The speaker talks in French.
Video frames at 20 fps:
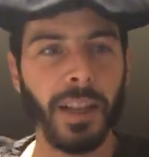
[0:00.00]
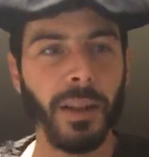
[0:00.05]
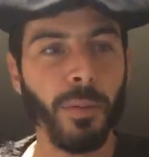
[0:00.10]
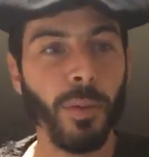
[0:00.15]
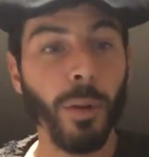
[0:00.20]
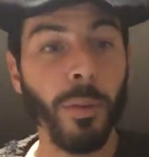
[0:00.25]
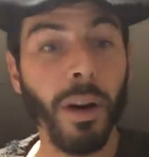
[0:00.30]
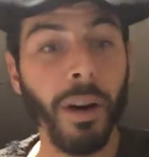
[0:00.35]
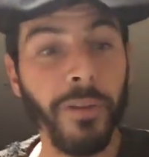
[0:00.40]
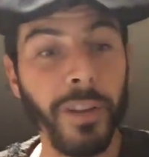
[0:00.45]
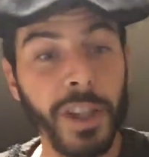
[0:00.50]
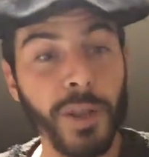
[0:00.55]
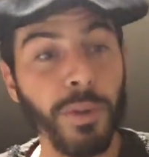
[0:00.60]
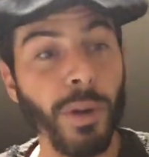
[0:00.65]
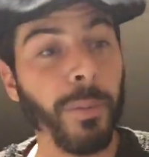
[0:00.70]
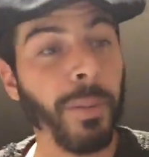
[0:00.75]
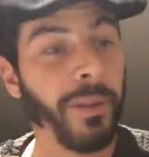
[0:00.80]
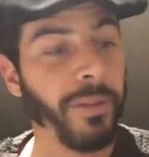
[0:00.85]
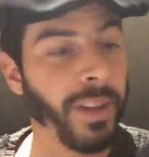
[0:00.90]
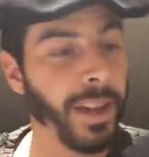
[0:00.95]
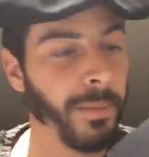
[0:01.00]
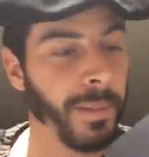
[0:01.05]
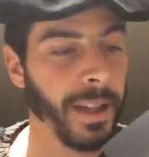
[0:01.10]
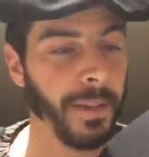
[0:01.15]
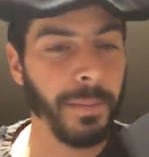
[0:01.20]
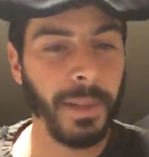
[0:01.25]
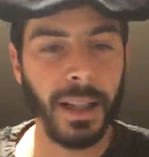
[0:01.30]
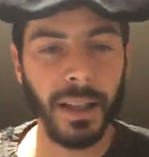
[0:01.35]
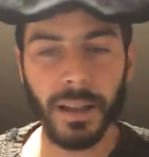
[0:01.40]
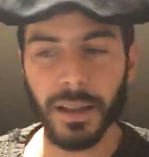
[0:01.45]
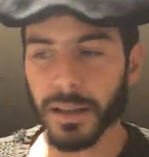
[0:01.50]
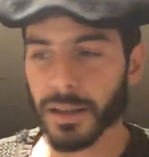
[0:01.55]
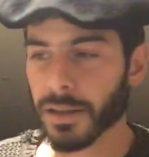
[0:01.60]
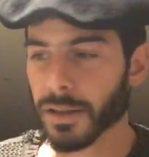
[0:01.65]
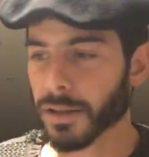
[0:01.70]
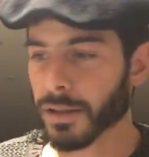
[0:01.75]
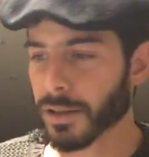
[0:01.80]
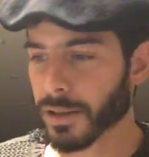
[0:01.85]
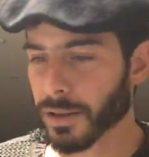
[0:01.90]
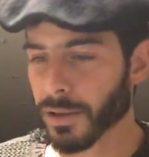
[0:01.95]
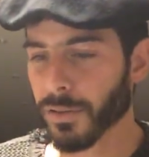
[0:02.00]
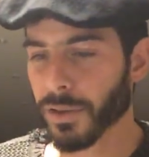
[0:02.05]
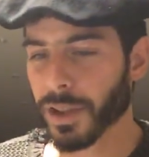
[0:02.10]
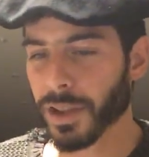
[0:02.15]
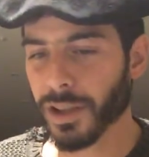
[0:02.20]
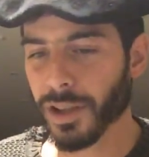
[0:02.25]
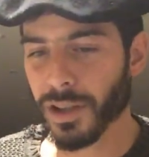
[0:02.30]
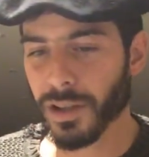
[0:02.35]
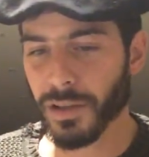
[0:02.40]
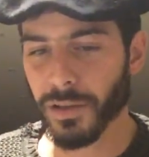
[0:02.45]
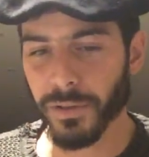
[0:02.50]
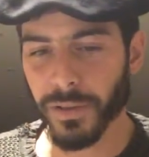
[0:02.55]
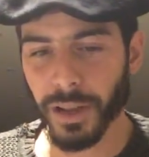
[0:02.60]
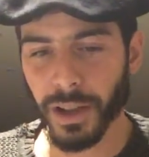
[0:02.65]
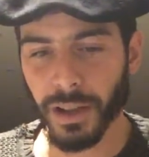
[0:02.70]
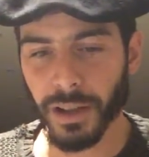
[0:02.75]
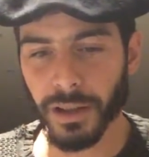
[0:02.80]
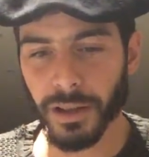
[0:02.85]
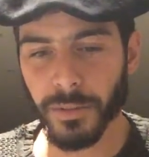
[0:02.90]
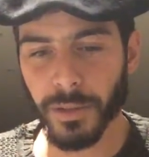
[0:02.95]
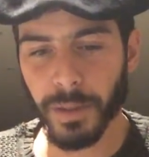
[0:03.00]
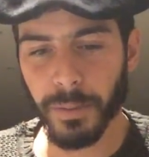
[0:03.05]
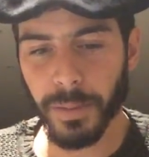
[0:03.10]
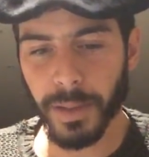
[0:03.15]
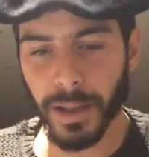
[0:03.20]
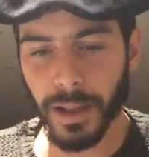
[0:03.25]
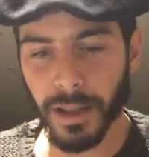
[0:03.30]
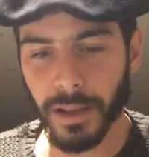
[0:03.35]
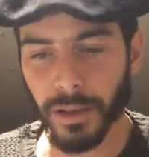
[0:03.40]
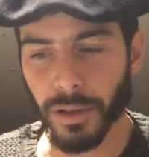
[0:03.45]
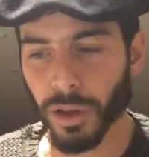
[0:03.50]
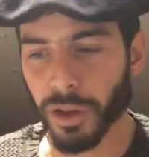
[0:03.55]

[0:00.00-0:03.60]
Bon, bon, bah, en fait, je pourrais pas filmer demain, sauf si j'ai sauf erreur de ma part.